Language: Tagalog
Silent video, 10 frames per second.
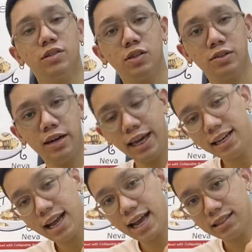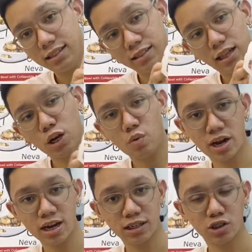So, ayan guys,
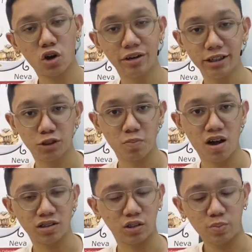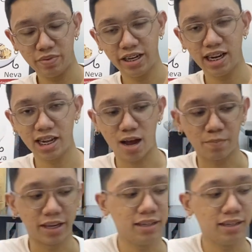dalawa na storage box yung binili namin.